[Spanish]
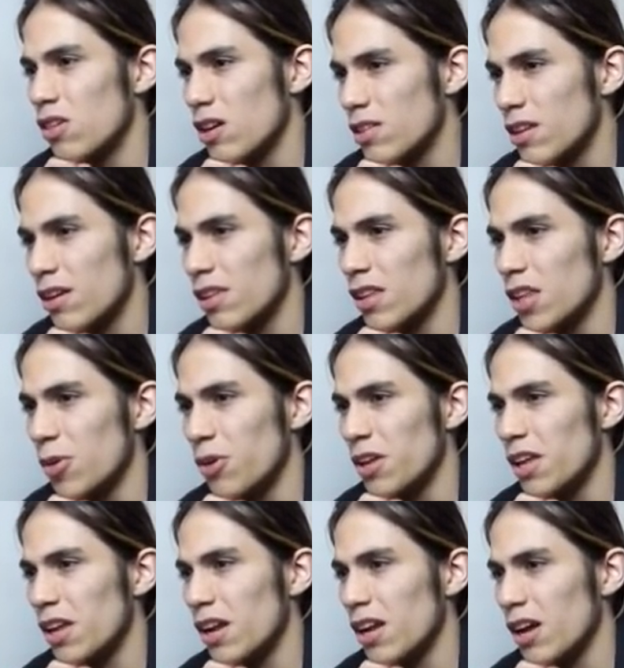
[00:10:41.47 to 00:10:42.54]
Ya es tarde,
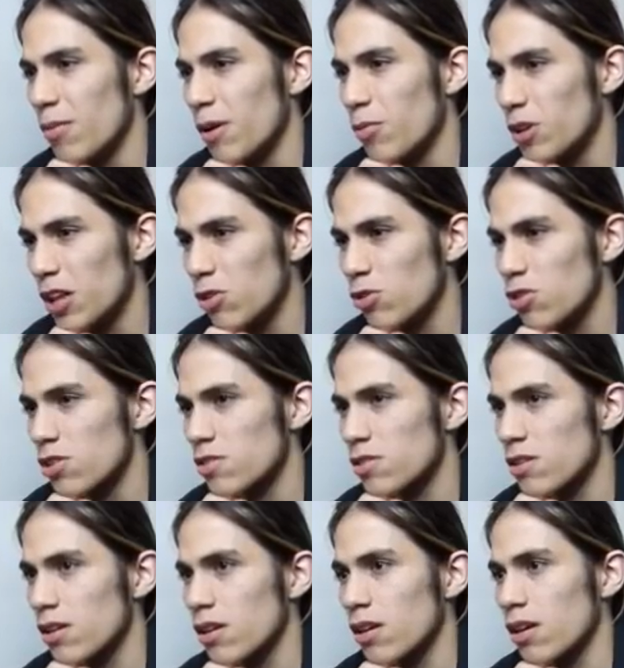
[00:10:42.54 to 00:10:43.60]
debería ir a la cama. Buenas
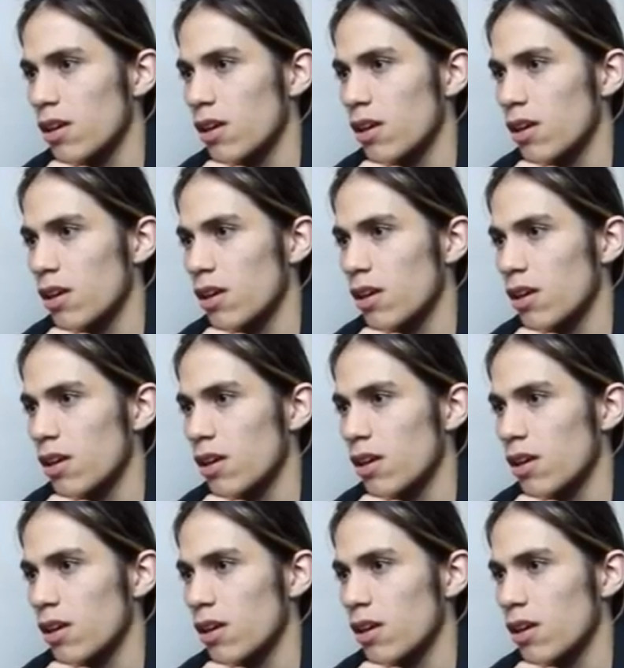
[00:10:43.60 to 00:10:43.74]
noches.